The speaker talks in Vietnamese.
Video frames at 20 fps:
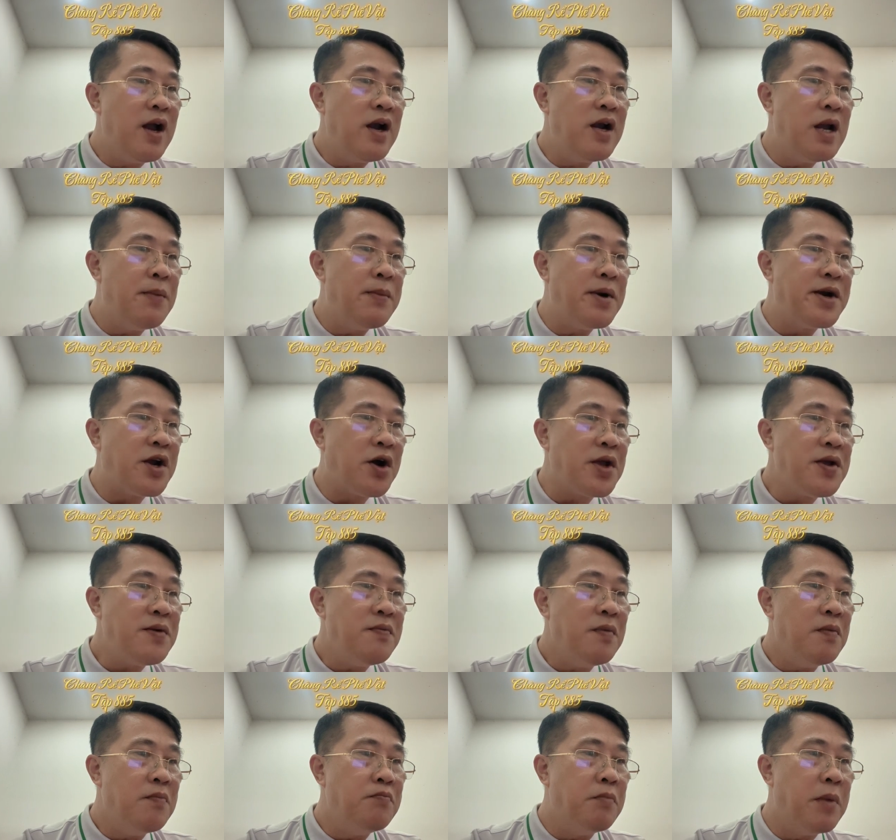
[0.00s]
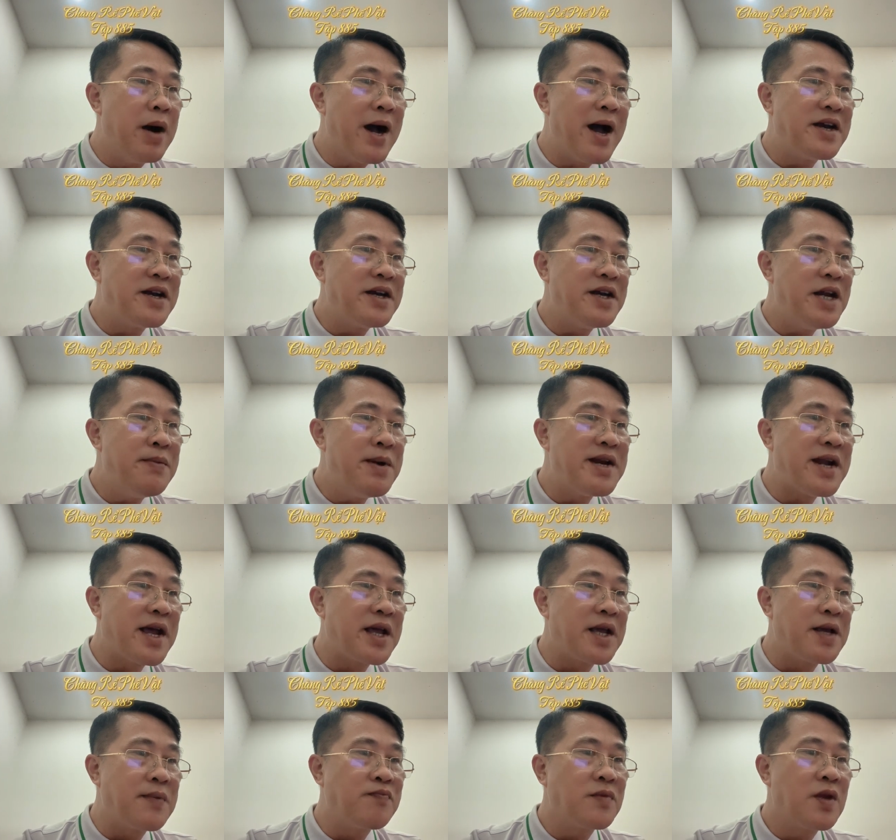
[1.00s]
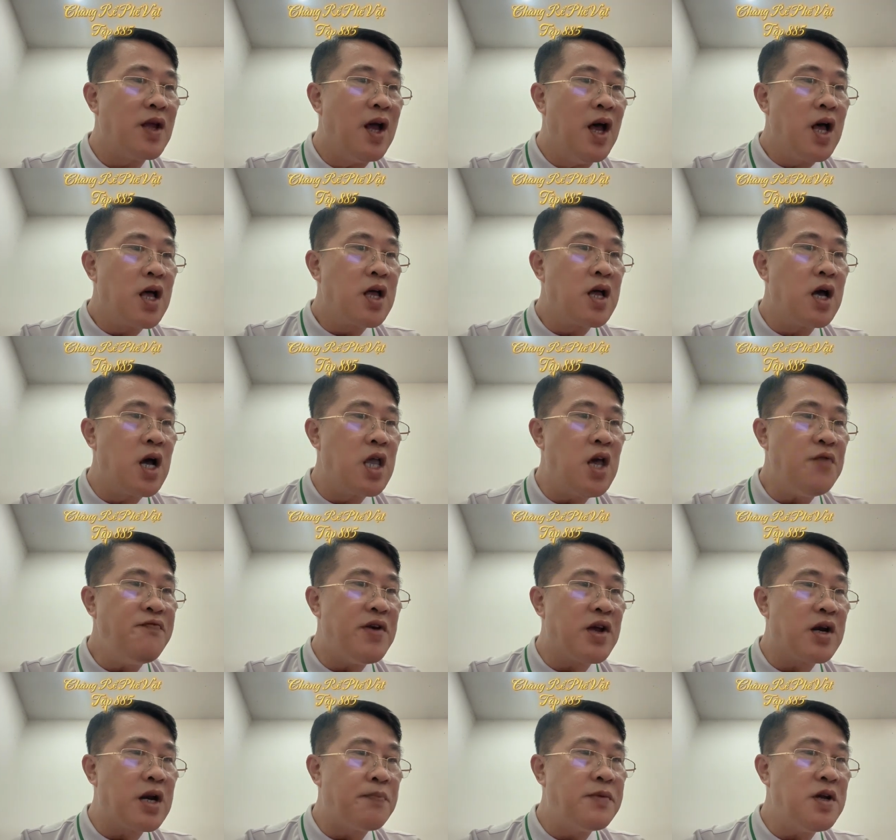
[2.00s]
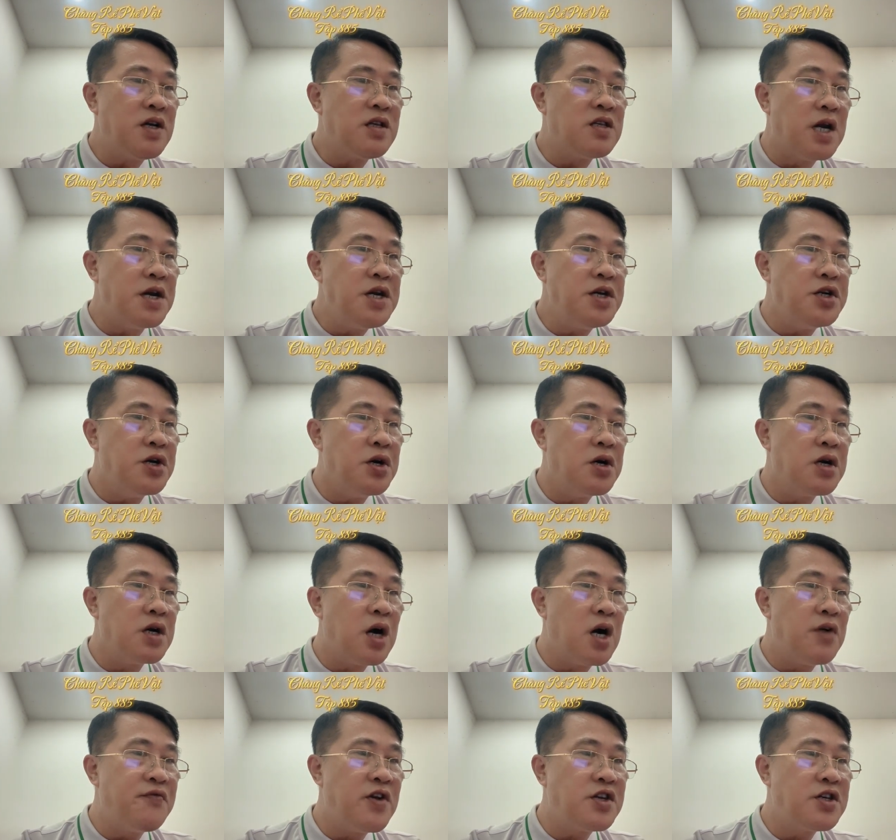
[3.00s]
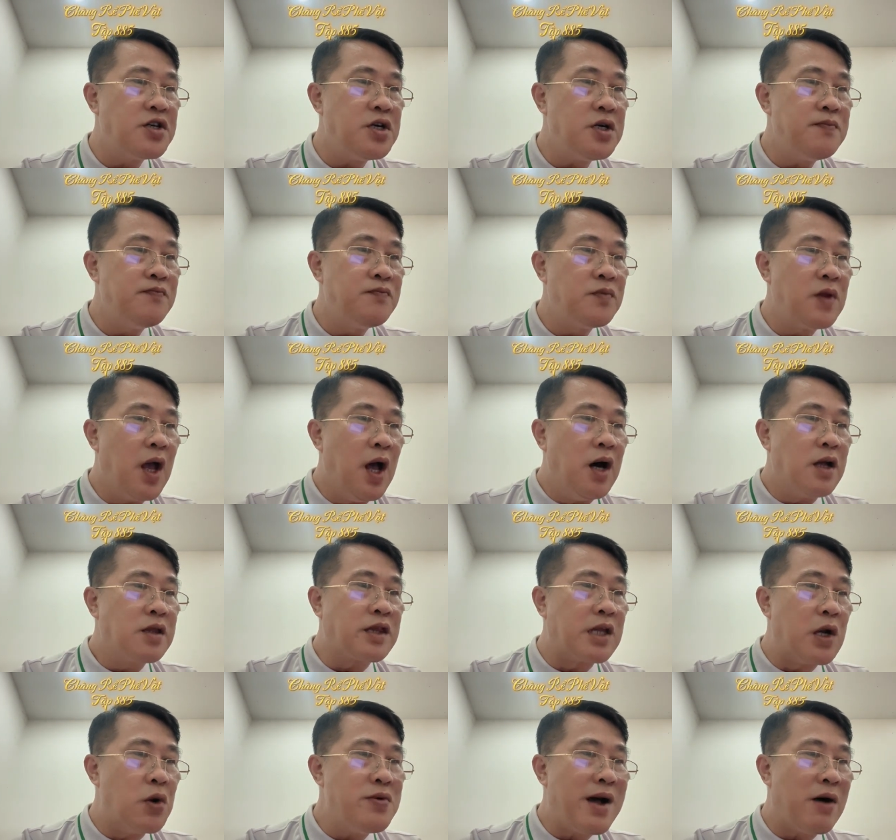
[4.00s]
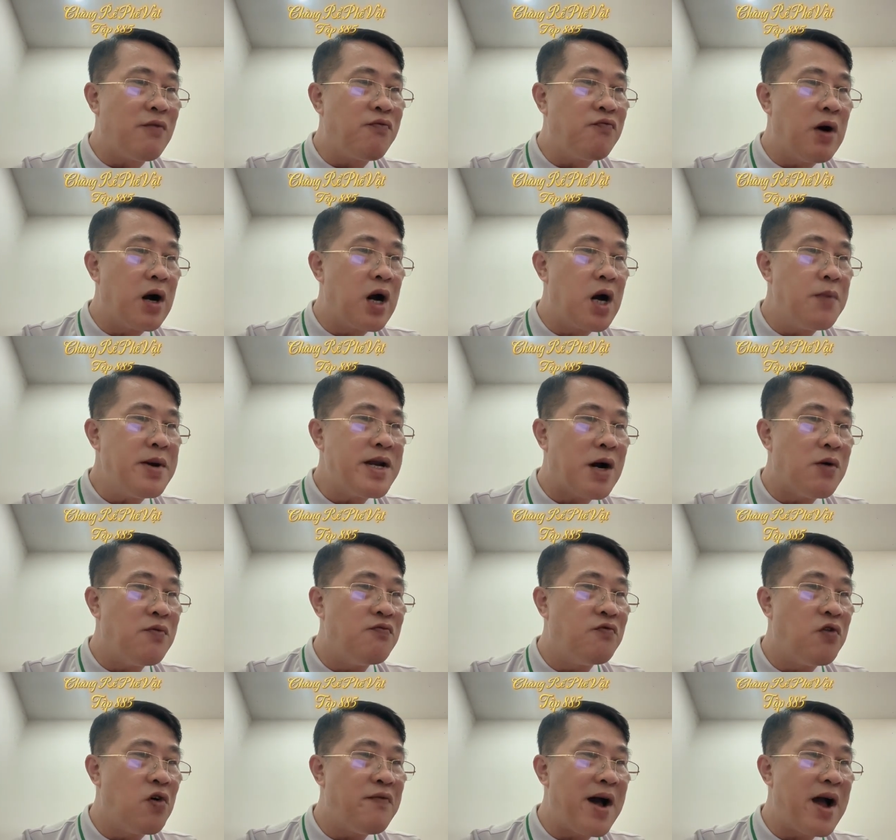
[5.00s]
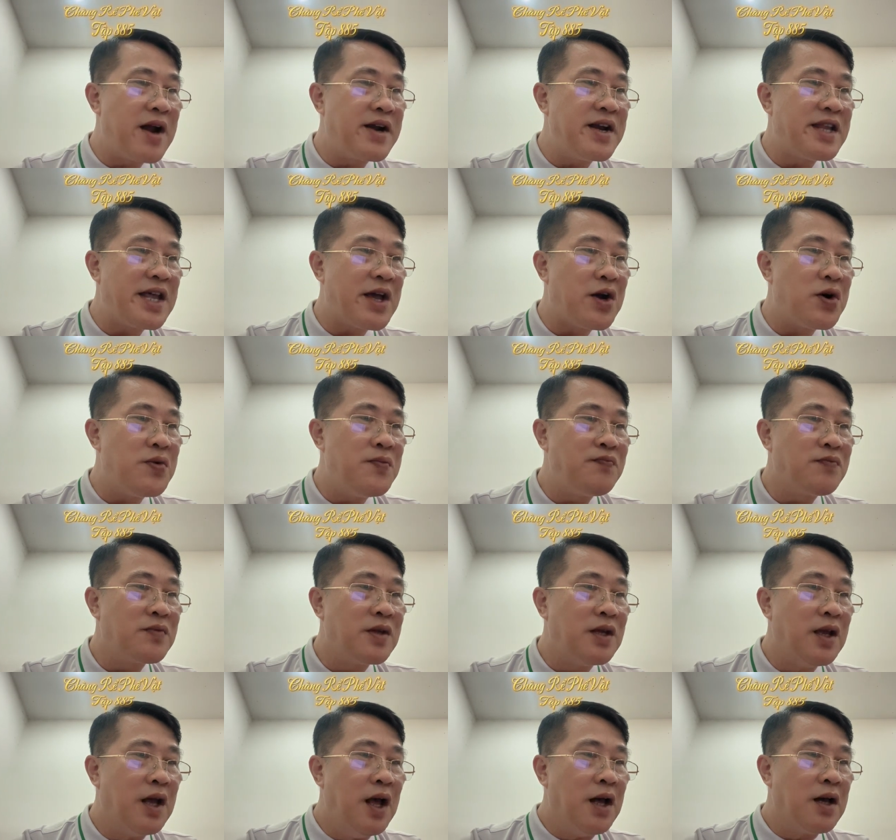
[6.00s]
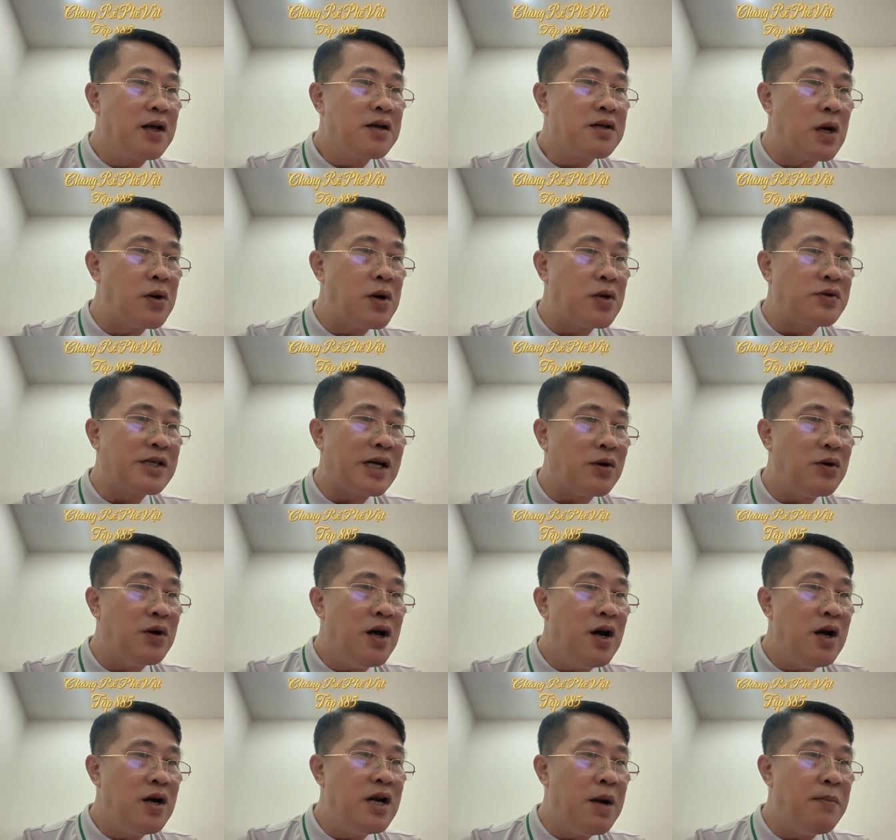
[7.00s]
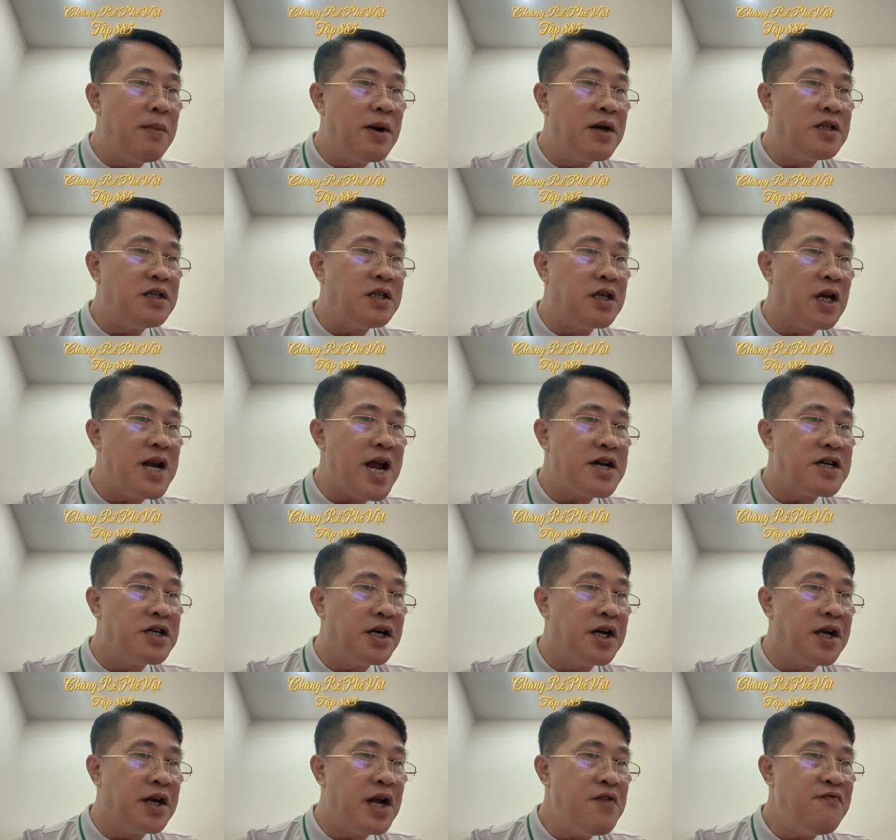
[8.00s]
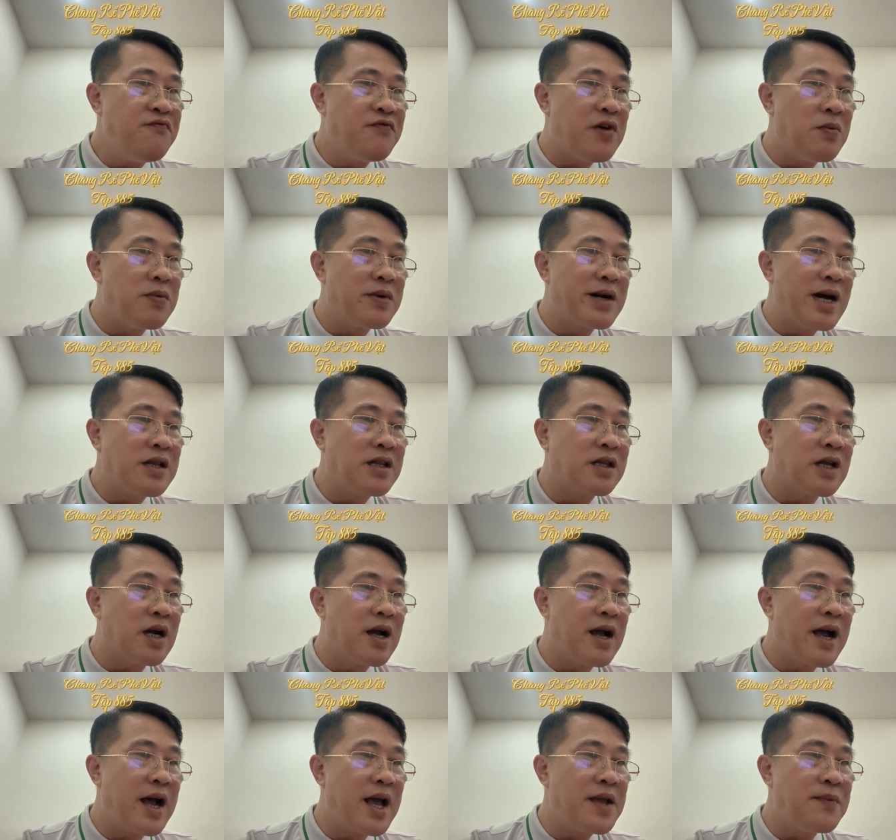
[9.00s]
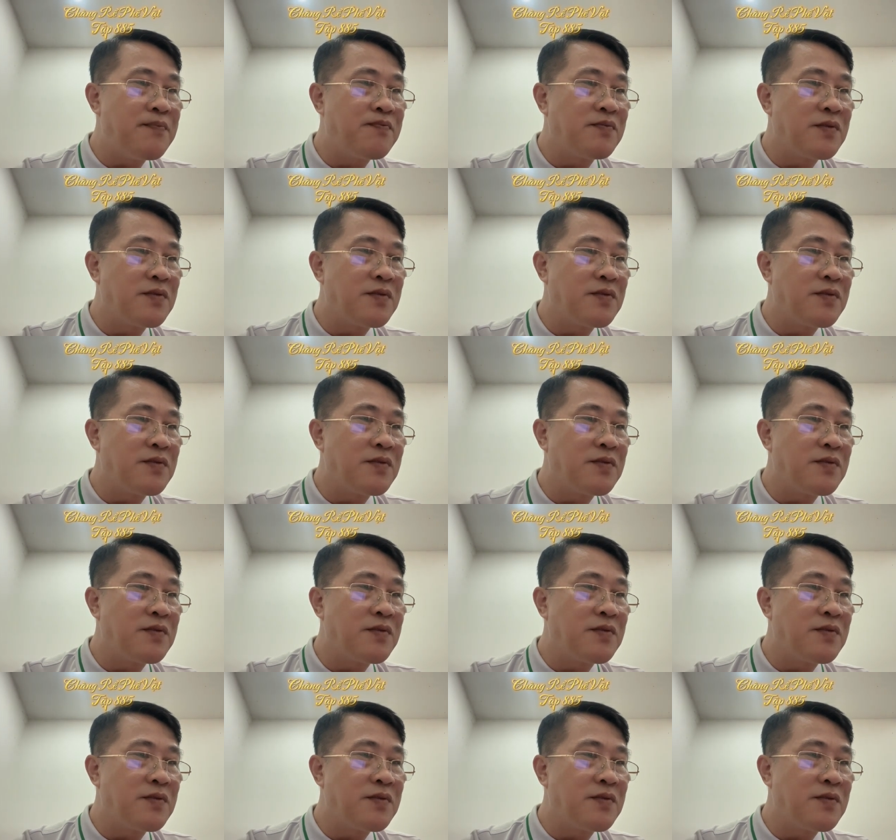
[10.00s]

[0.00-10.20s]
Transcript: Lâm Minh nói Mời anh đi bên này Người giúp việc lập tức dẫn đường ở phía trước Tố Ngọc và Nguyễn Bích Hồng vội vàng đi theo. Không lâu sau, là mình dẫn hai người đến phòng khách tầng 2.